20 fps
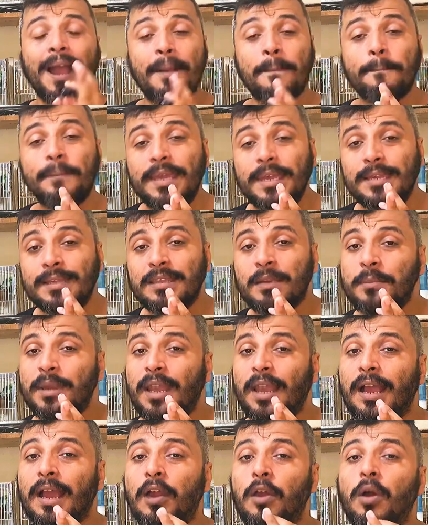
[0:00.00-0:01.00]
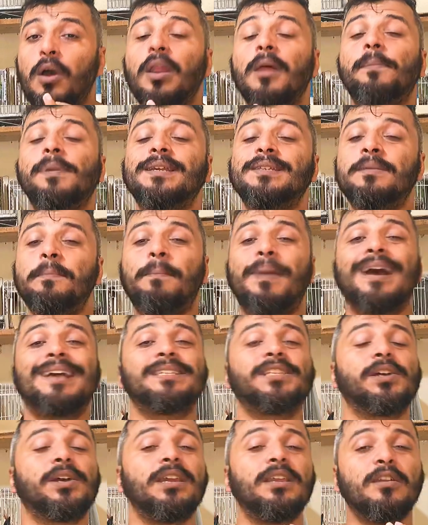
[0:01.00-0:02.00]
capinha também na gaiola para esse
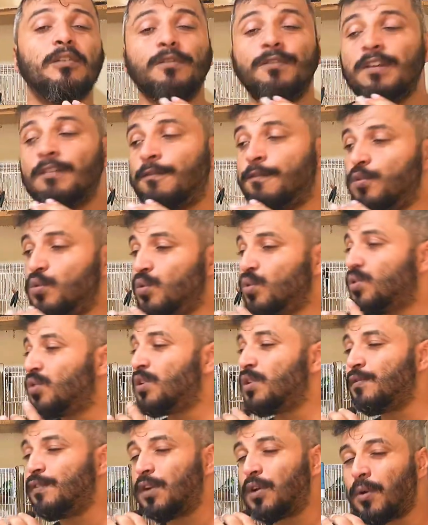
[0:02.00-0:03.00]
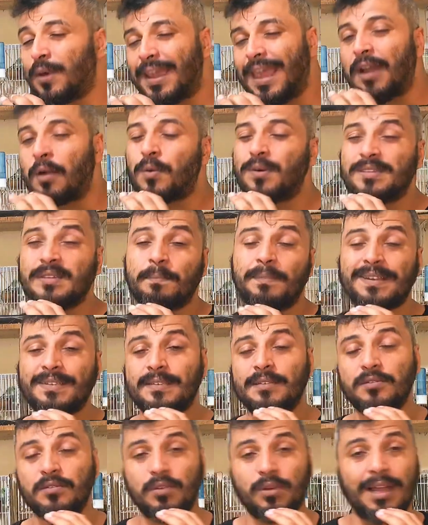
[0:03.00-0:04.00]
pássaro ele não ver vulto, não ver qualquer coisa
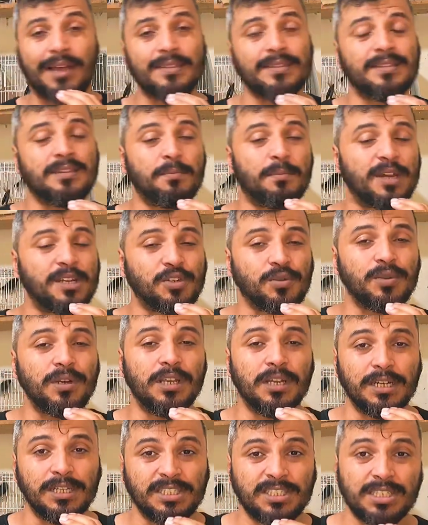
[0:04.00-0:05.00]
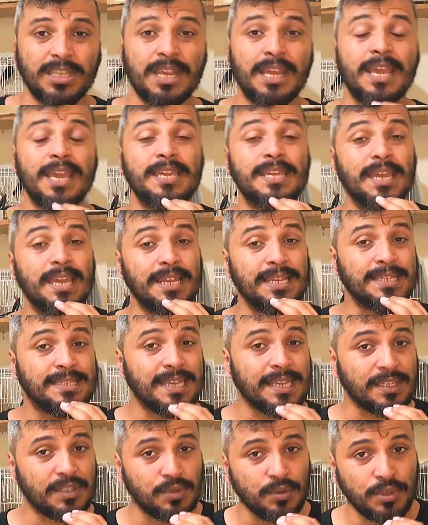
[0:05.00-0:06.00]
passando do lado desse basculhante e ele
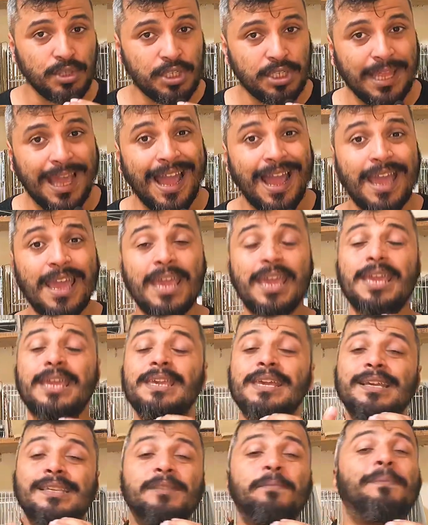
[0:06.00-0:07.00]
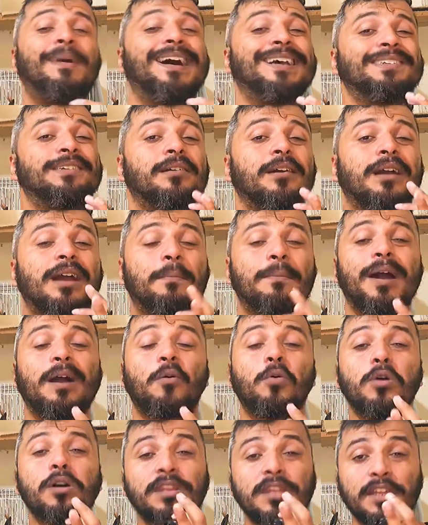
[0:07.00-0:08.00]
se assustar e esse pássaro acabar
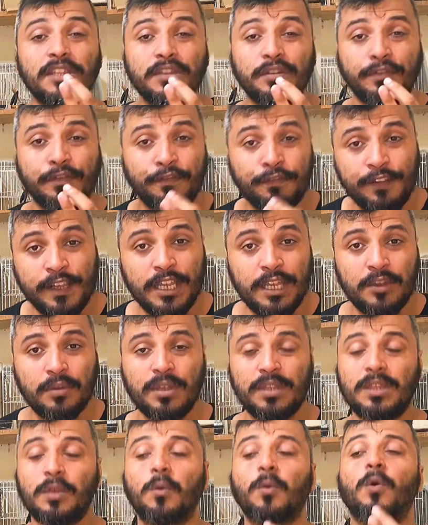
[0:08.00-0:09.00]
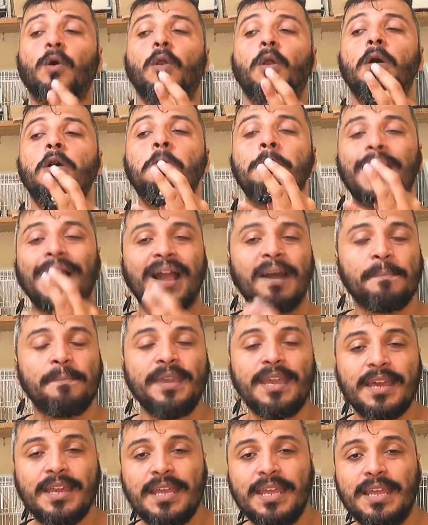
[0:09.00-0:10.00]
acordando do frio. Então coloca uma
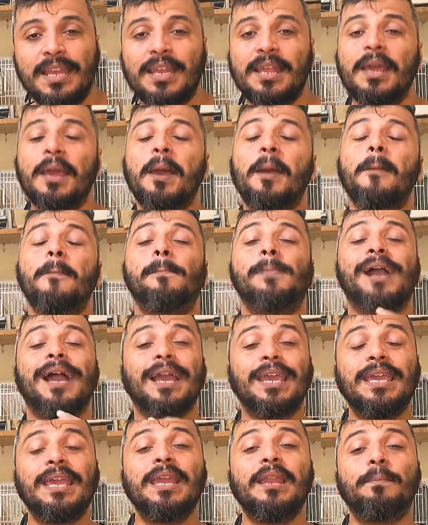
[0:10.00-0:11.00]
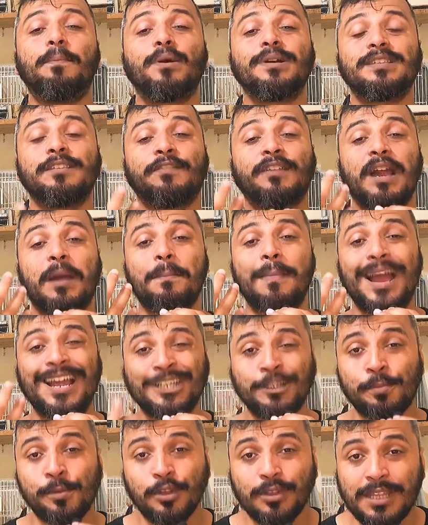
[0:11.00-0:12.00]
capinha nele para que ele possa ficar
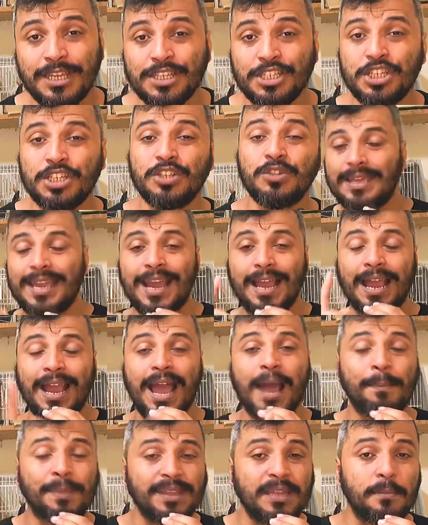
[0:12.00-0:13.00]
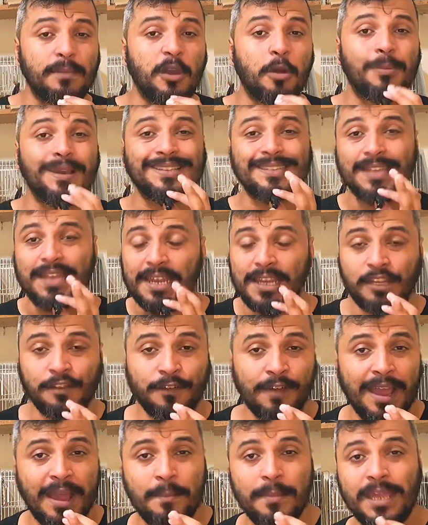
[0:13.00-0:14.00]
mais protegido. E a capa também é uma excelente
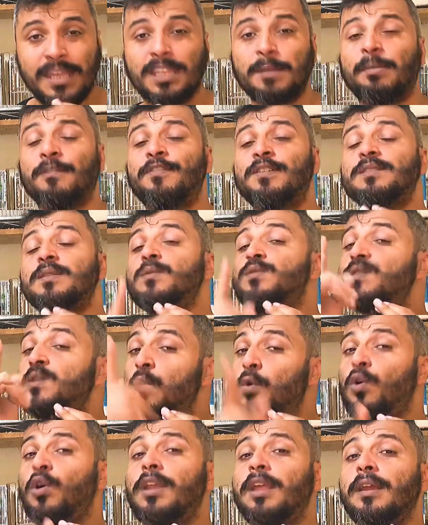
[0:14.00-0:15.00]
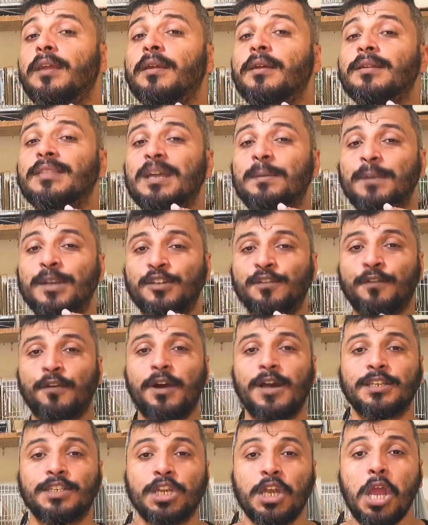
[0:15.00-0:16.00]
ferramenta para fazer o seu coleirinho cantar mais
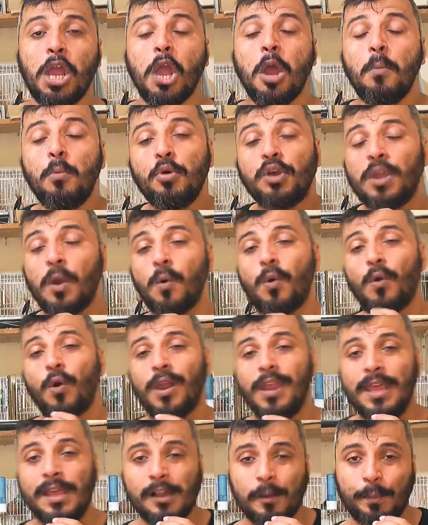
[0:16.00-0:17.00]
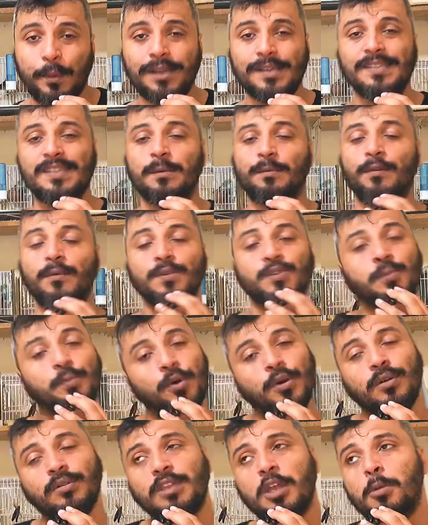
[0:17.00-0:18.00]
forte. Porque o coleiro, por exemplo, vamos
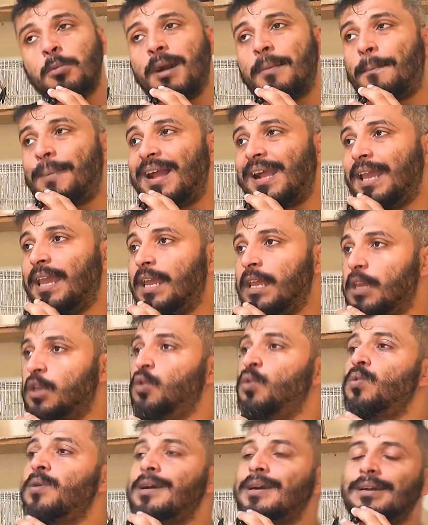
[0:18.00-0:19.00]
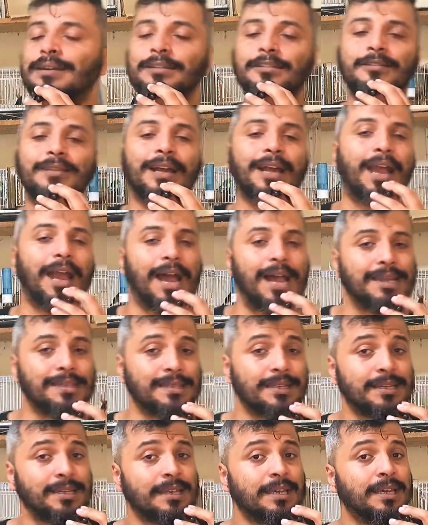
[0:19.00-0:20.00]
supor que eu tenho uma parede num canto da
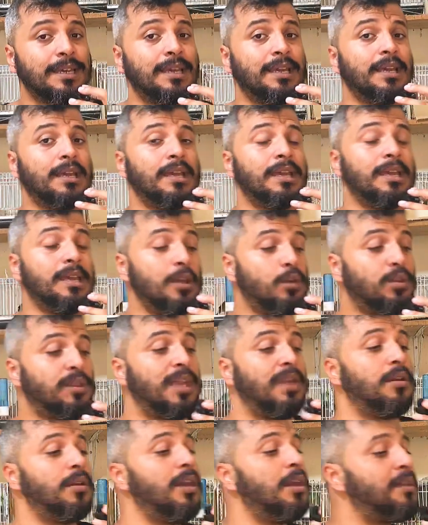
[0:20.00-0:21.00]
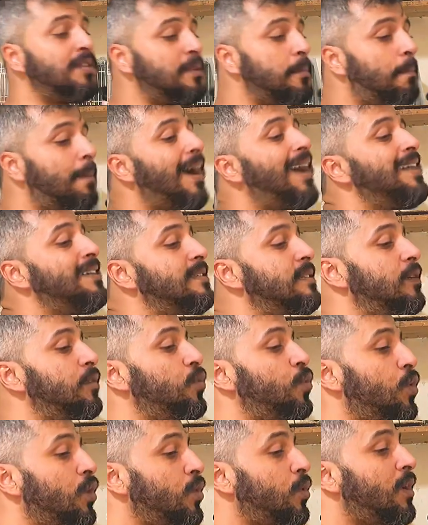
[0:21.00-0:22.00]
casa e eu tenho esse pássaro
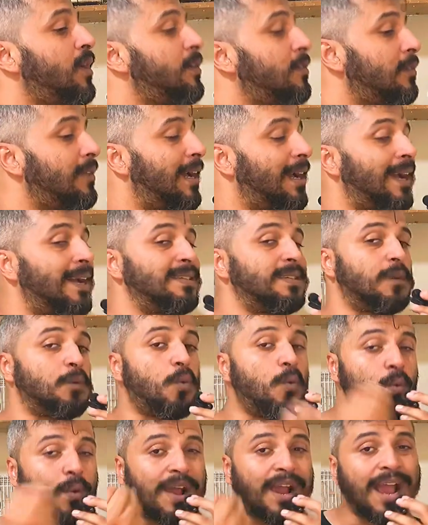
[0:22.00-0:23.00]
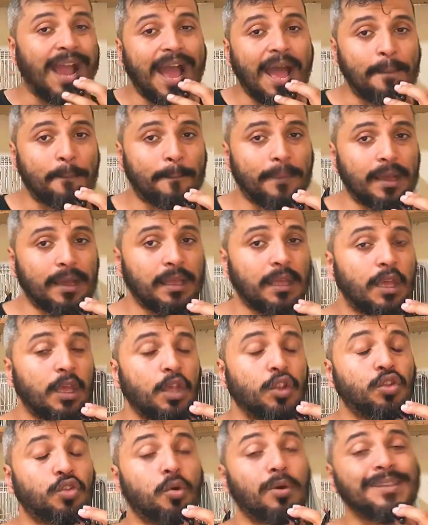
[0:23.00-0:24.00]
no outro canto da casa com capa
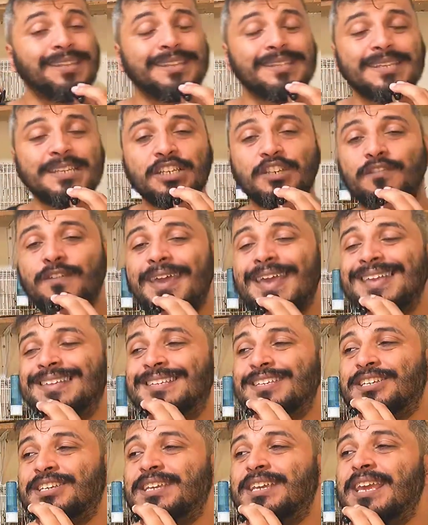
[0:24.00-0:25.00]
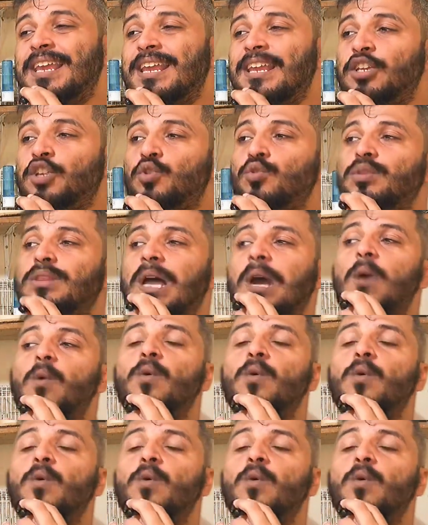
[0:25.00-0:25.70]
todas as vezes que ele escutar